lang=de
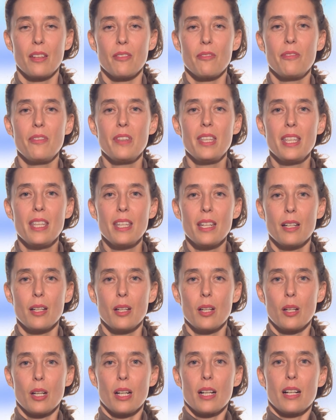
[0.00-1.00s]
Wie
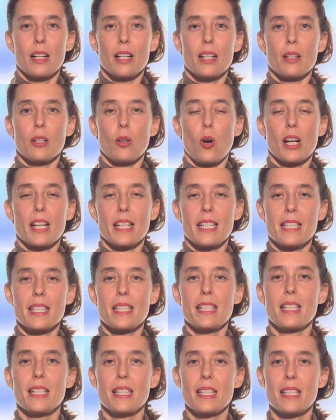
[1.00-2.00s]

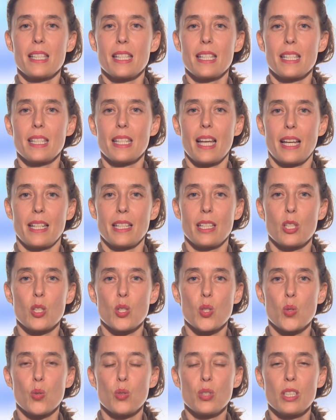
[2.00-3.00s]
organisiert sich eine
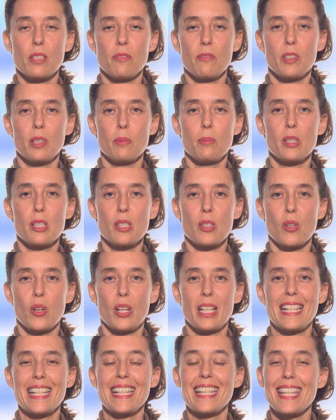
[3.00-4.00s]
gesunde
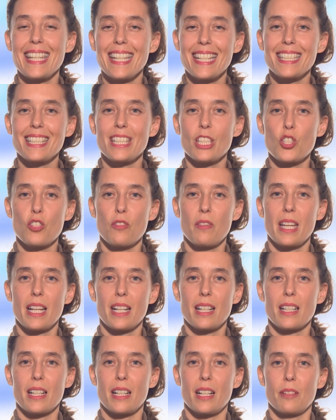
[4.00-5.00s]
Wirbelsäule gegen die
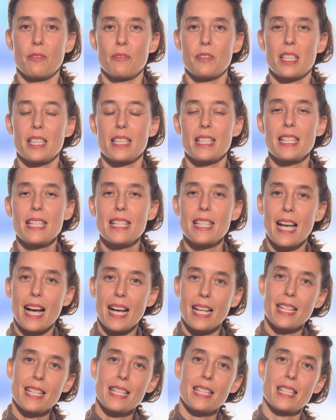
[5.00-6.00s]
Schwerkraft? Dies
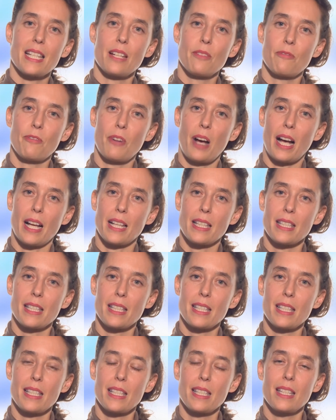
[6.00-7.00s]
alles erfahren
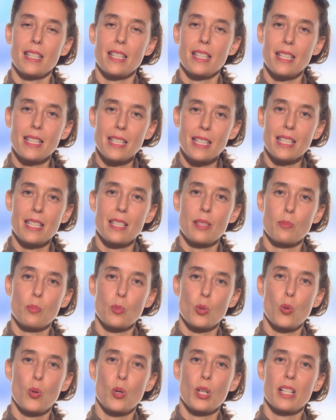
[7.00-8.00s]
Sie in diesem
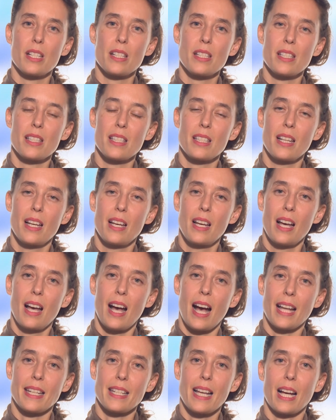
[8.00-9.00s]
Kurs
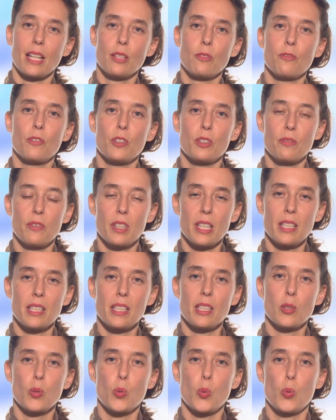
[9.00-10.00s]
anhand von
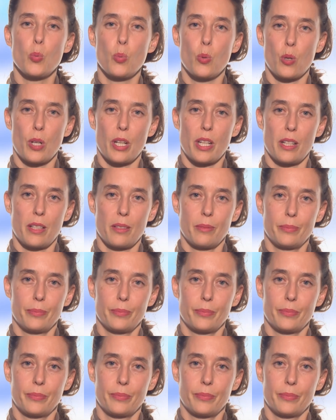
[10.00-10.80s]
wichtigen Übungen.